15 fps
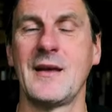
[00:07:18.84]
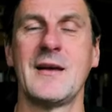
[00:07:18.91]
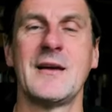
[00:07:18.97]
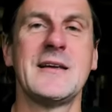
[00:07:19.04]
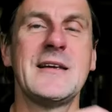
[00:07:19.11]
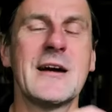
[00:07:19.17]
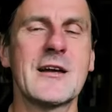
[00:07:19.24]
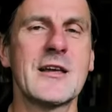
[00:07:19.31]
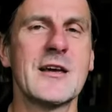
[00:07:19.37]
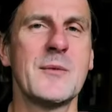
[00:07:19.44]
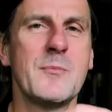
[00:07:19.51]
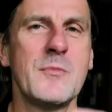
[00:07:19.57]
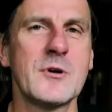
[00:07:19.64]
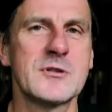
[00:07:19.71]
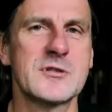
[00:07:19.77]
Jakie
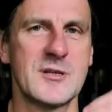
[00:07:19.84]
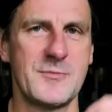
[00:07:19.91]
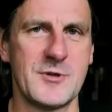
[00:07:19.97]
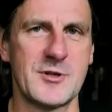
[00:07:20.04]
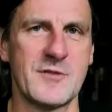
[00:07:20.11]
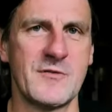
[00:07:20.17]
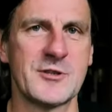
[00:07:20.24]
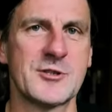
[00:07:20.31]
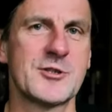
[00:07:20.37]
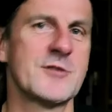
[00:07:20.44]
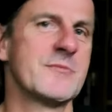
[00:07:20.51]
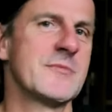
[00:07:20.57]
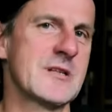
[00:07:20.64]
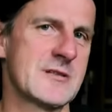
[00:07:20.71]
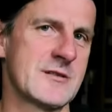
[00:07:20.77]
emocje mi towarzyszą
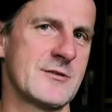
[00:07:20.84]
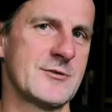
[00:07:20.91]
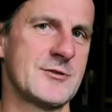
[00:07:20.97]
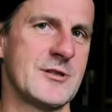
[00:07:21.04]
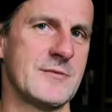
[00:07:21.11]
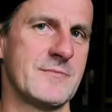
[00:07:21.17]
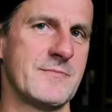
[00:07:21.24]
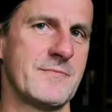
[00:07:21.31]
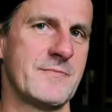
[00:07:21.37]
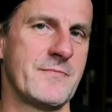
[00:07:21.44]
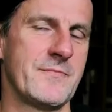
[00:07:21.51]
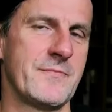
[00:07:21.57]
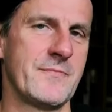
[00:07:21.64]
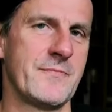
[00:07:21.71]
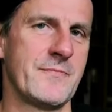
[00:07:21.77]
na co dzień?
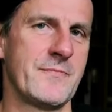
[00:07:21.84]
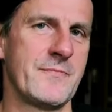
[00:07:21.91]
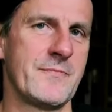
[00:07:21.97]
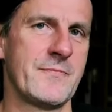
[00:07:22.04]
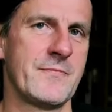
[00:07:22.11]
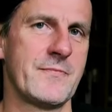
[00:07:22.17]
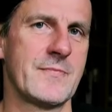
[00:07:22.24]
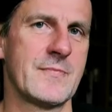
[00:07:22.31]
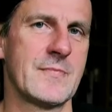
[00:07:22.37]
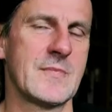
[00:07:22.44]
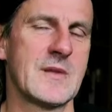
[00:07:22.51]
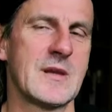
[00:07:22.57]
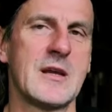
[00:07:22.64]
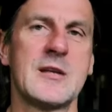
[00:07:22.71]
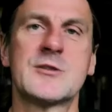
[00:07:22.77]

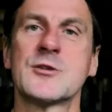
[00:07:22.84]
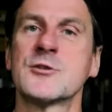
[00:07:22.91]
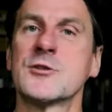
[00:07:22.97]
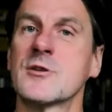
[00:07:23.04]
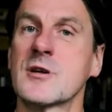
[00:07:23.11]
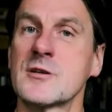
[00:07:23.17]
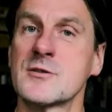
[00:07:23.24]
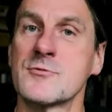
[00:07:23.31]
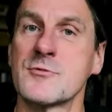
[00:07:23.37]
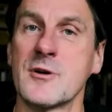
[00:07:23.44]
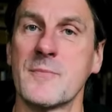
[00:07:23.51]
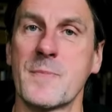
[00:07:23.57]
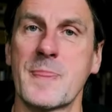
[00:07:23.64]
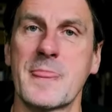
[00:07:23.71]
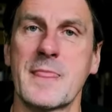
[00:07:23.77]
I co się okazuje?
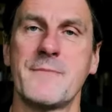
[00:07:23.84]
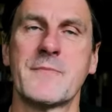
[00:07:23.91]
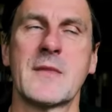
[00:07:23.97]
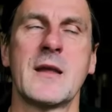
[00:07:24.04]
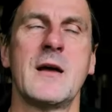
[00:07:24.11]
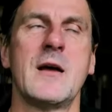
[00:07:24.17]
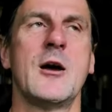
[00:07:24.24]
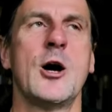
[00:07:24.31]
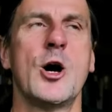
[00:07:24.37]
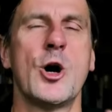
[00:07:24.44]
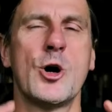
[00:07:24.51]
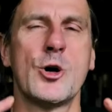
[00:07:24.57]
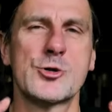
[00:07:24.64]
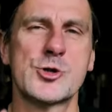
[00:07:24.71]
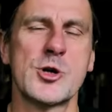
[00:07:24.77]

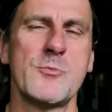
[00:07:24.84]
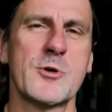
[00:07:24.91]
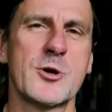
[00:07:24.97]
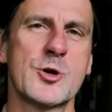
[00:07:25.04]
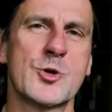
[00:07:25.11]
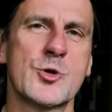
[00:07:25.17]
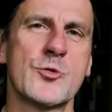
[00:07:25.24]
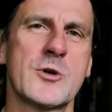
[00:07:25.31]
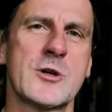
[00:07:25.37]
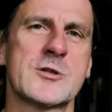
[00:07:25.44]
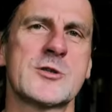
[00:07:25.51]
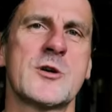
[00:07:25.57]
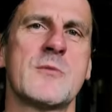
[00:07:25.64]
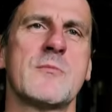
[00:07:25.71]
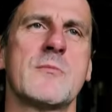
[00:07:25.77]
Osoby, które
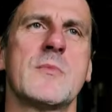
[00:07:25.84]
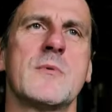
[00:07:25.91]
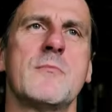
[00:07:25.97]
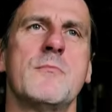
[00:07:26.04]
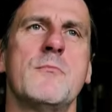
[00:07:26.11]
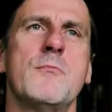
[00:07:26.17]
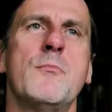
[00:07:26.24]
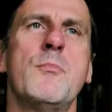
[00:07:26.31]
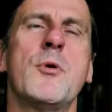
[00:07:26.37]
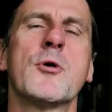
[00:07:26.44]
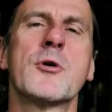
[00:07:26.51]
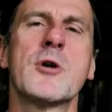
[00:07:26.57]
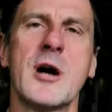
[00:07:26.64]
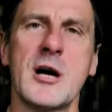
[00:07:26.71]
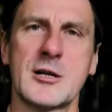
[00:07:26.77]
są
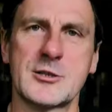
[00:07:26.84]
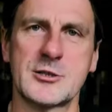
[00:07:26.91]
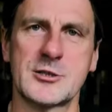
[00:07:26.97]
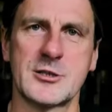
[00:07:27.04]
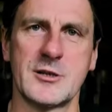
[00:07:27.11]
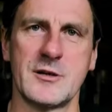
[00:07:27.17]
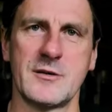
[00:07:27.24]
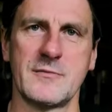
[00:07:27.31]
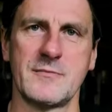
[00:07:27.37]
bogatsze,